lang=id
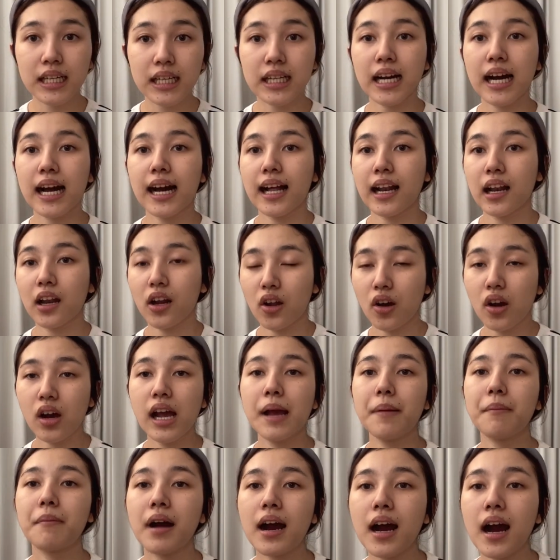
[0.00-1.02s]
kalau
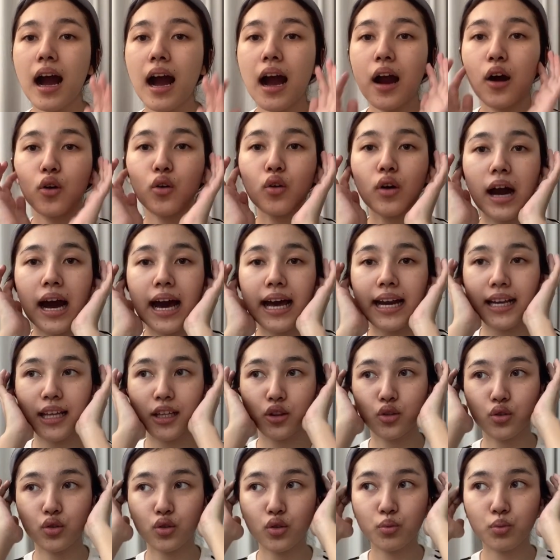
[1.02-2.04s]
emang aku hari
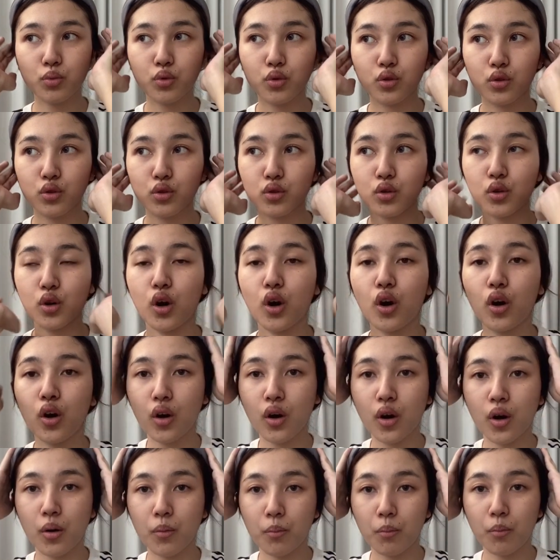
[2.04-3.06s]
itu tuh butuh
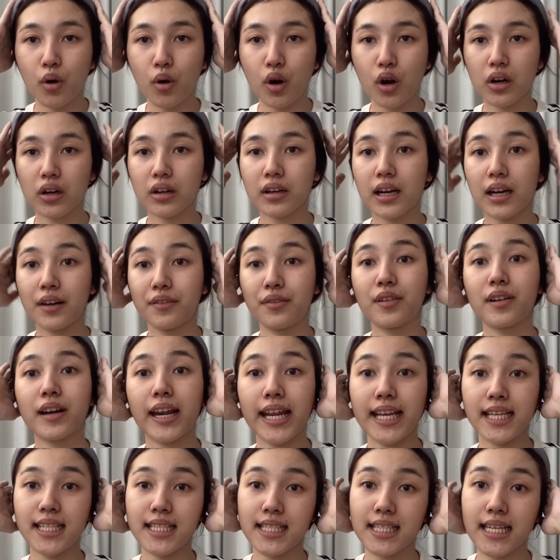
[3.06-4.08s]
more
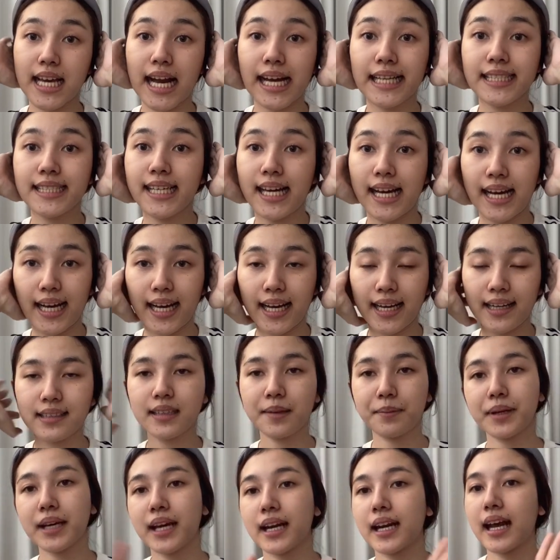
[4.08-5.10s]
coverage aja.
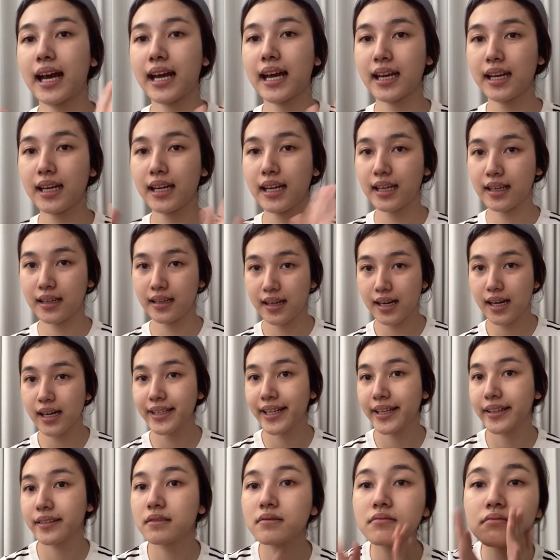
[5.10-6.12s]
Tapi karena hari ini enggak
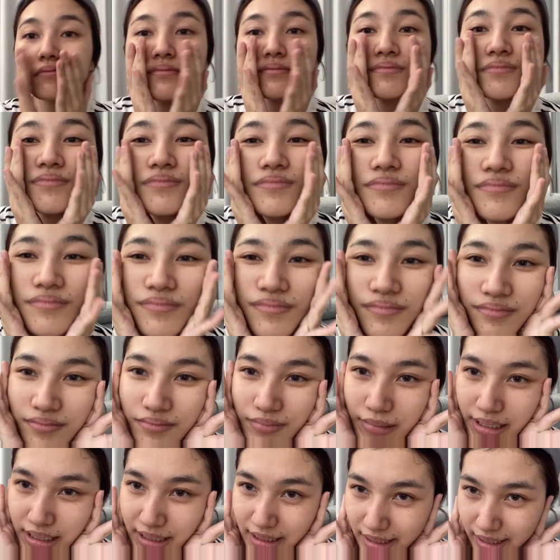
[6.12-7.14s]
dan
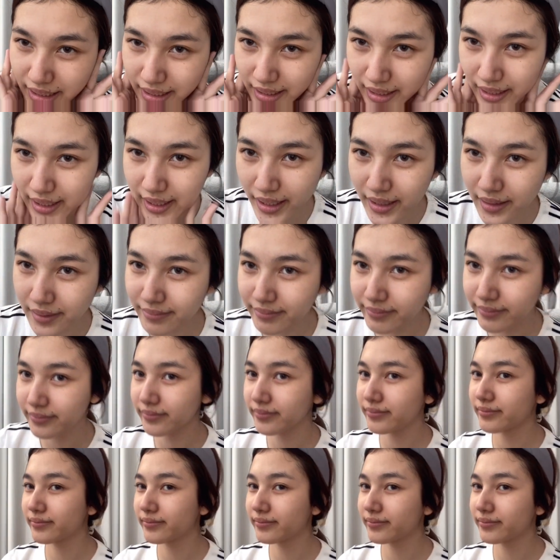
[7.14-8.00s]
my skin